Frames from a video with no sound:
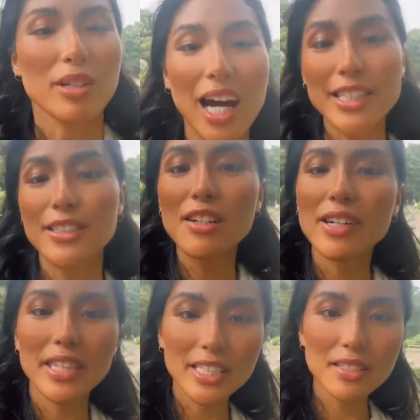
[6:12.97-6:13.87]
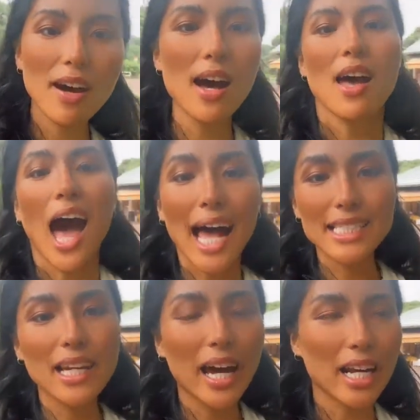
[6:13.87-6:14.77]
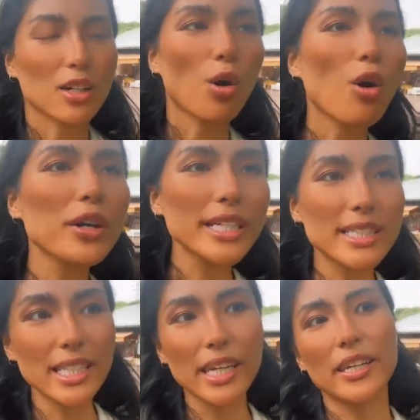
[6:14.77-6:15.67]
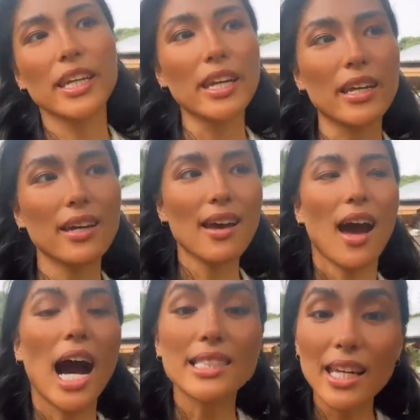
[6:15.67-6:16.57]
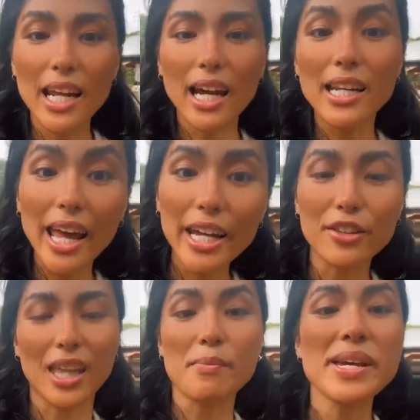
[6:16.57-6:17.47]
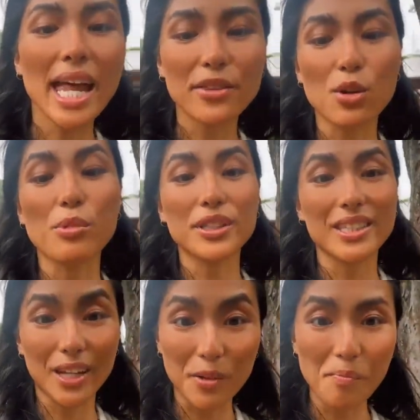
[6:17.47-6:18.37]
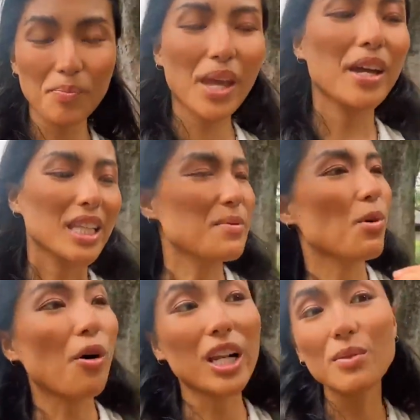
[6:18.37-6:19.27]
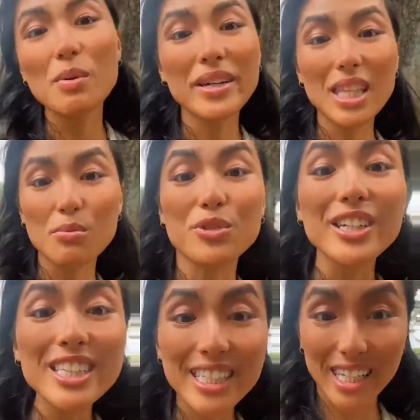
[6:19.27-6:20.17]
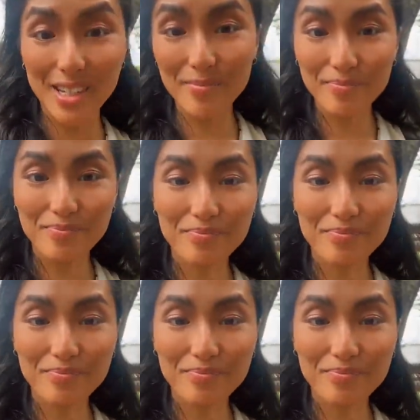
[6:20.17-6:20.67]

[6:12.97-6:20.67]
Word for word: 昔の私は朝から効率的に働かないとダメだと思ってたのでもこれもまた無意識